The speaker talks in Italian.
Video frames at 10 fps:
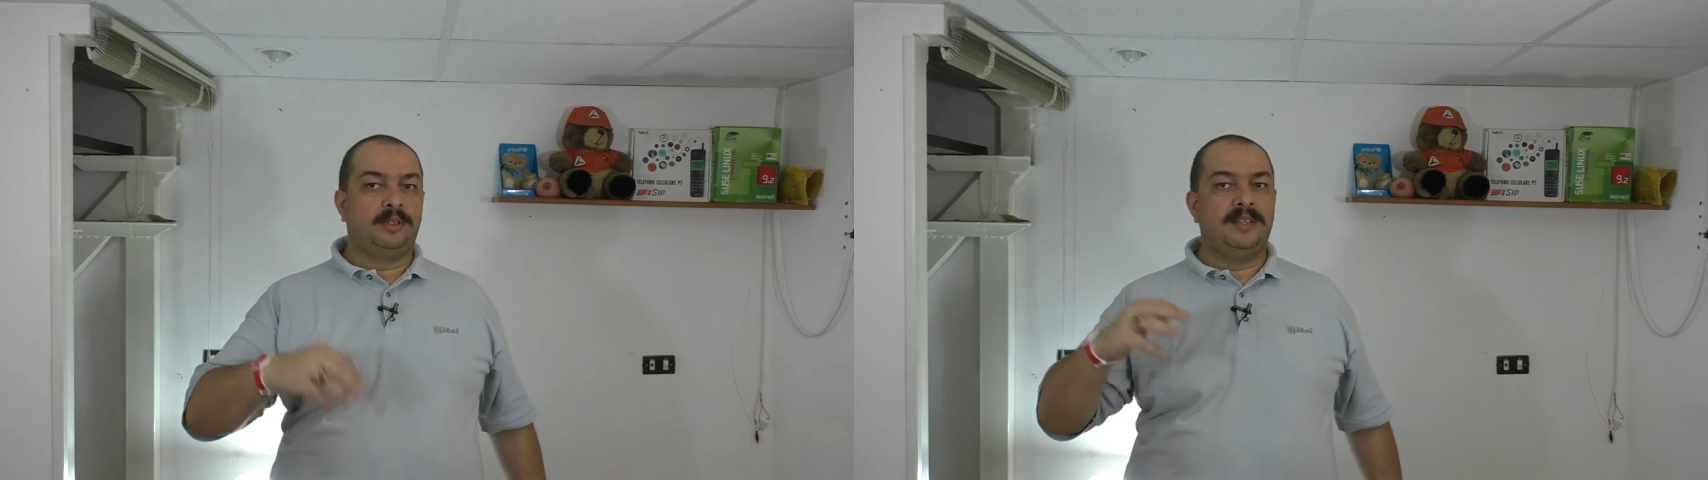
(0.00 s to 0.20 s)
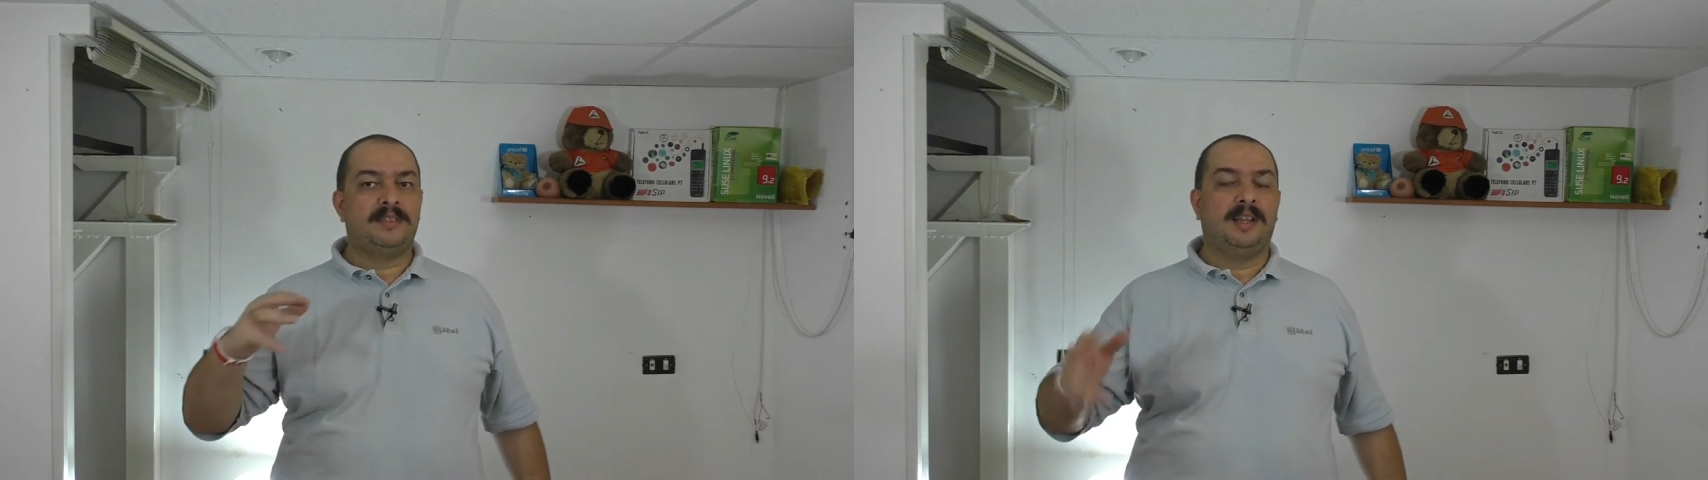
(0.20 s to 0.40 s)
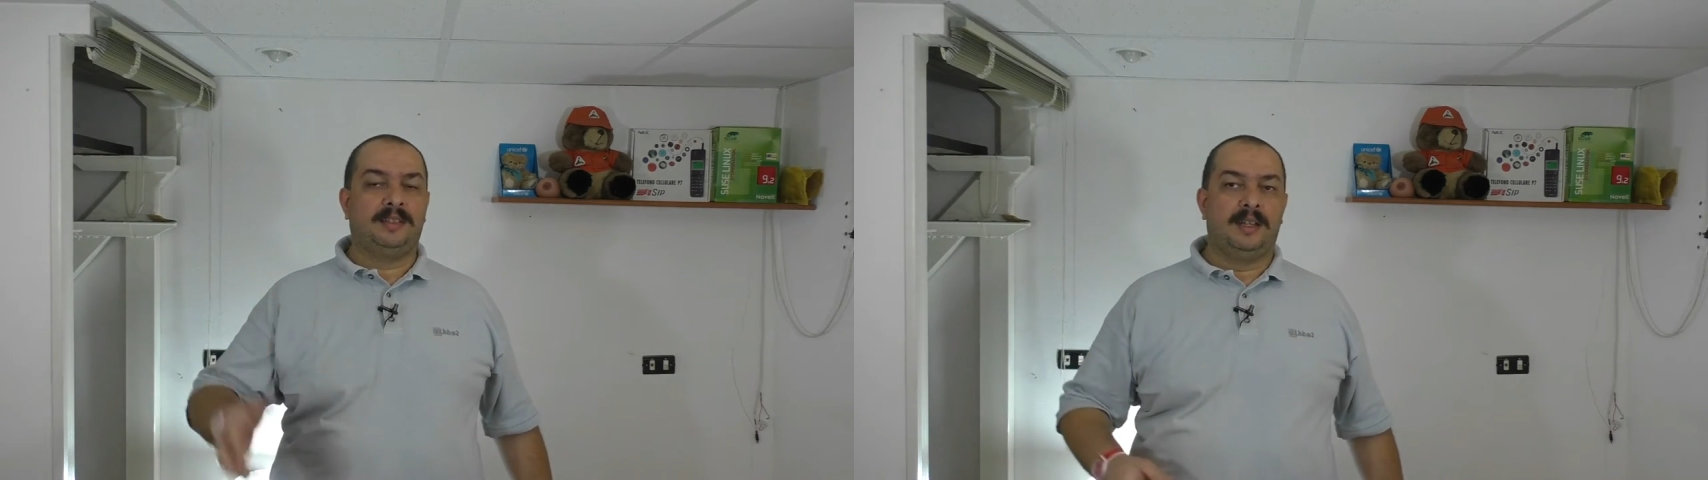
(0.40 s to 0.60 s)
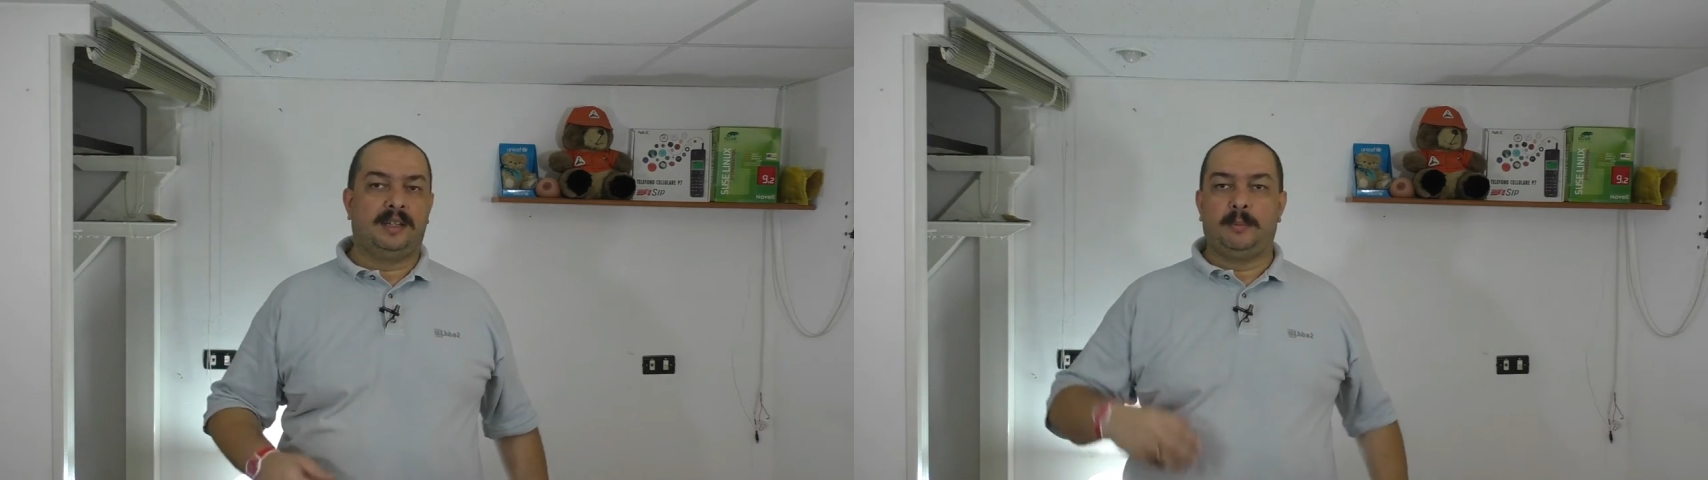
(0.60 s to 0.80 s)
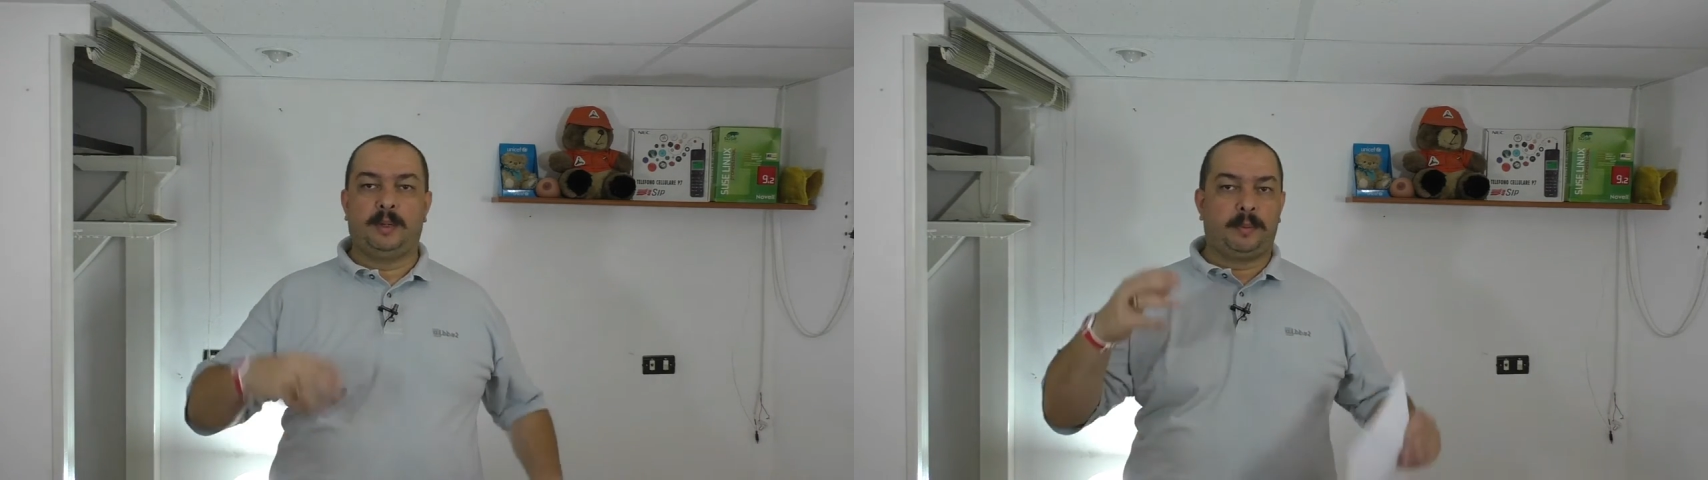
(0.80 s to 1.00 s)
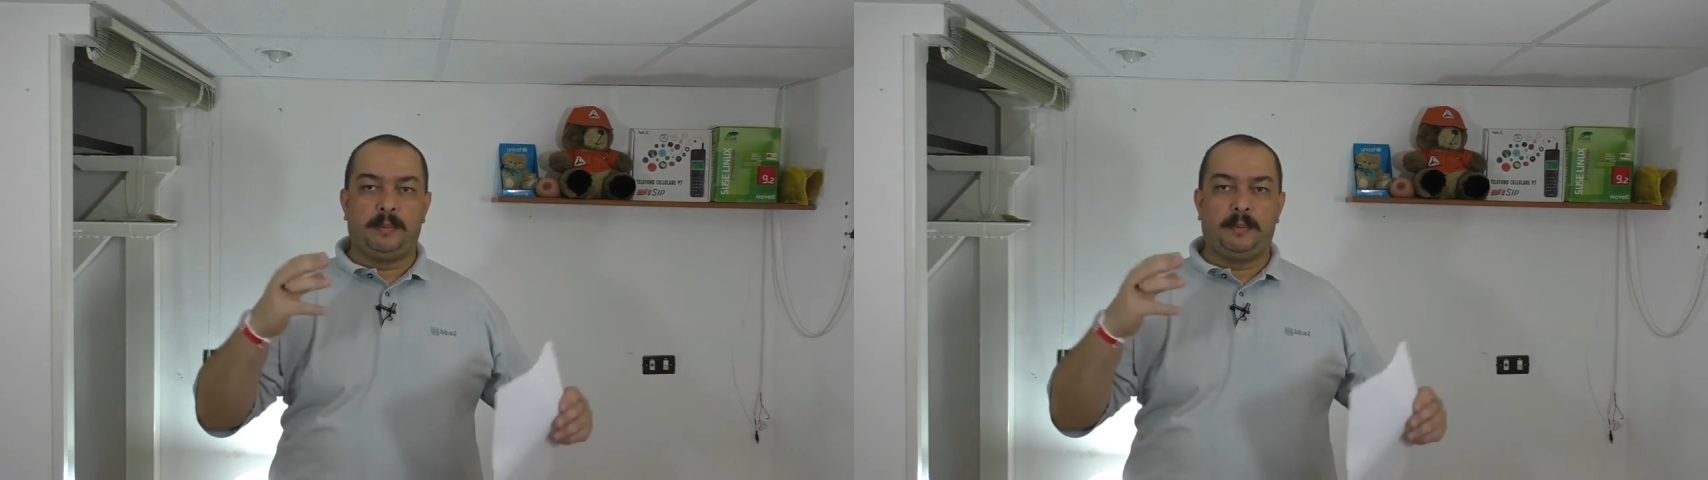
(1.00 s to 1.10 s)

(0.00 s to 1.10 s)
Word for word: utilizzati anche per